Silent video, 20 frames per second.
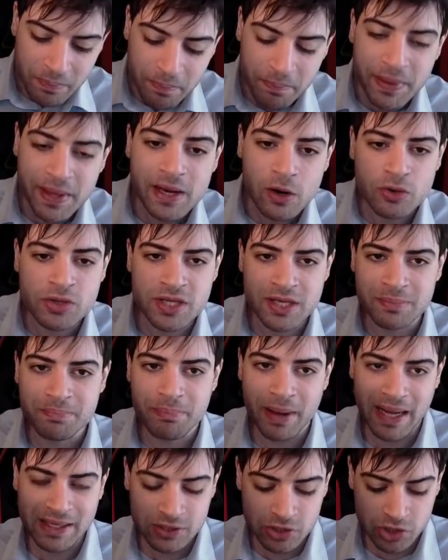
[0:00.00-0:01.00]
per ogni
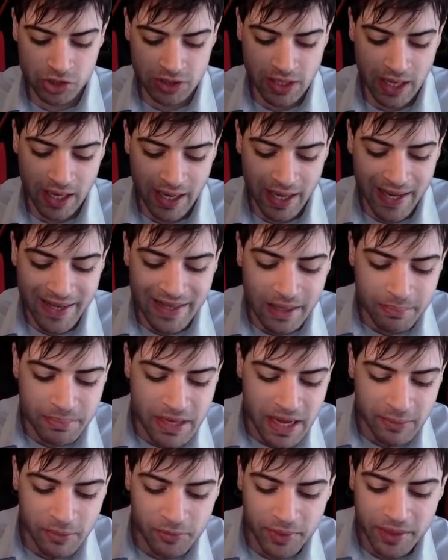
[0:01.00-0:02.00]
pagina ed abbiamo